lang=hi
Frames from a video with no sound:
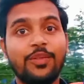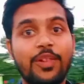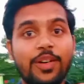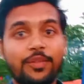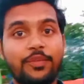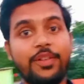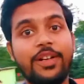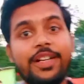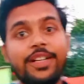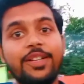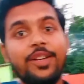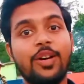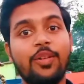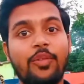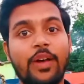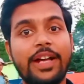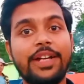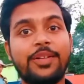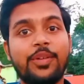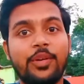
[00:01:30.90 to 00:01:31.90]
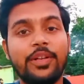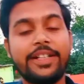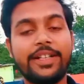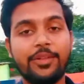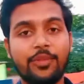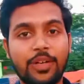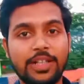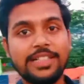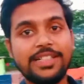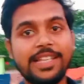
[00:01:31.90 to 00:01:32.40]
तो वो वीडियो वाई
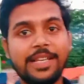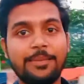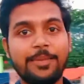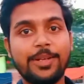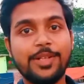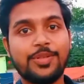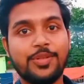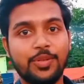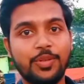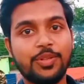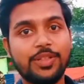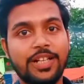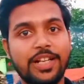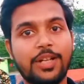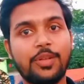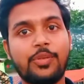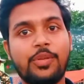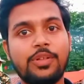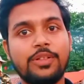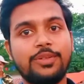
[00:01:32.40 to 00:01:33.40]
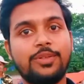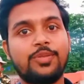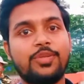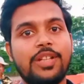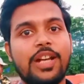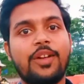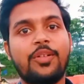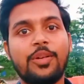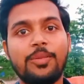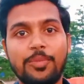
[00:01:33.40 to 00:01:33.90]
ट्वेंटी वन से ही मैं शूट कर रहा हूँ क्योंकि
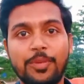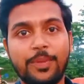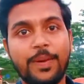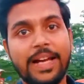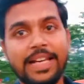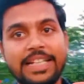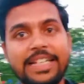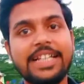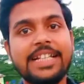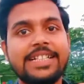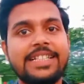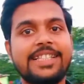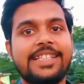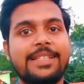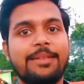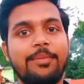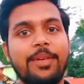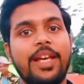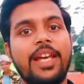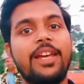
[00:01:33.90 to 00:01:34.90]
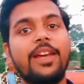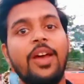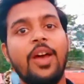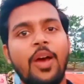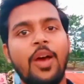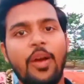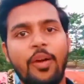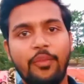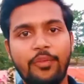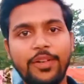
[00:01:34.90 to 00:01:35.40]
दूसरा कोई मोबाइल नहीं है जिससे मैं
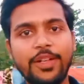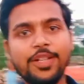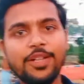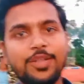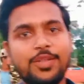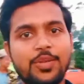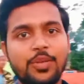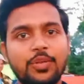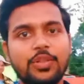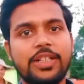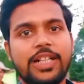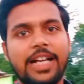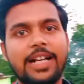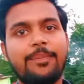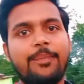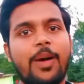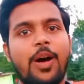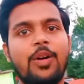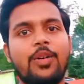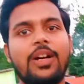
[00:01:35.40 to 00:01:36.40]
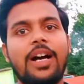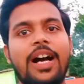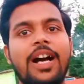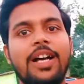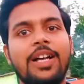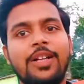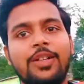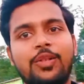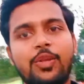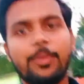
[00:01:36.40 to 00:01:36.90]
वीडियो शूट कर
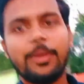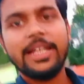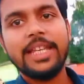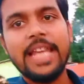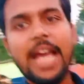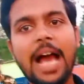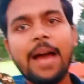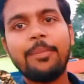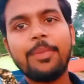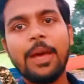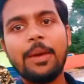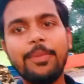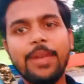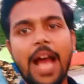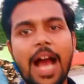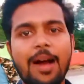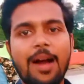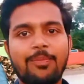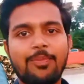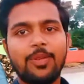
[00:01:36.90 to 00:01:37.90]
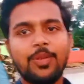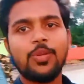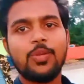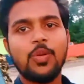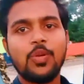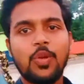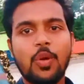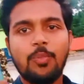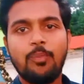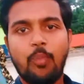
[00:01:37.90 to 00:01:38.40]
पाऊँगा तो मैं यहाँ पे अभी आप
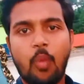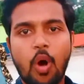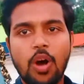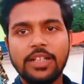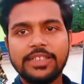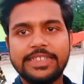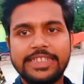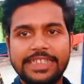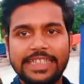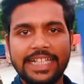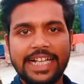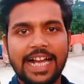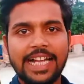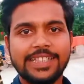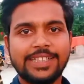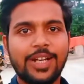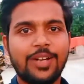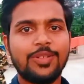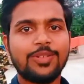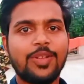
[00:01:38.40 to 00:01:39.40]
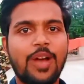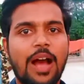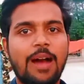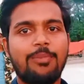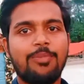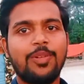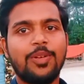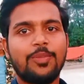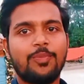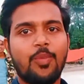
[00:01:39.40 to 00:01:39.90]
लोगों को बॉक्स दिखाता हूँ तो
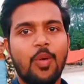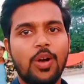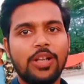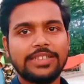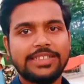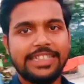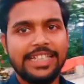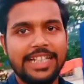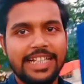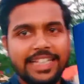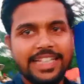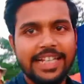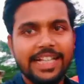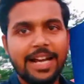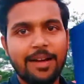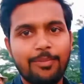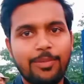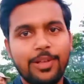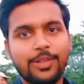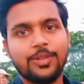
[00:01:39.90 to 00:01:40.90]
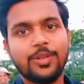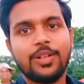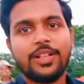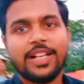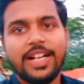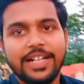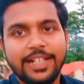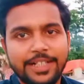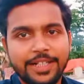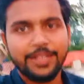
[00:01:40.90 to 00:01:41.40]
आप लोग बॉक्स देखिएगा बिल्कुल
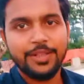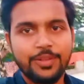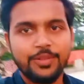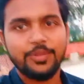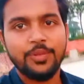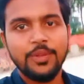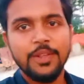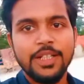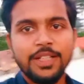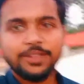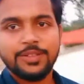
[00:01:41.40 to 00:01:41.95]
कंटिन्यू